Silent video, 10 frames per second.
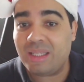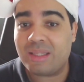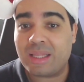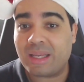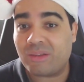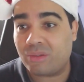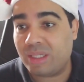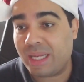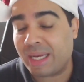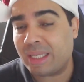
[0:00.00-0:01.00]
y desde que
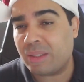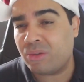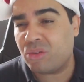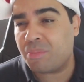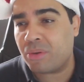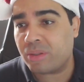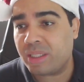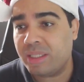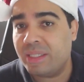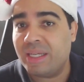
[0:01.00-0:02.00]
Sony les ha quitado el
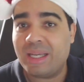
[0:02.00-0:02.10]
soporte,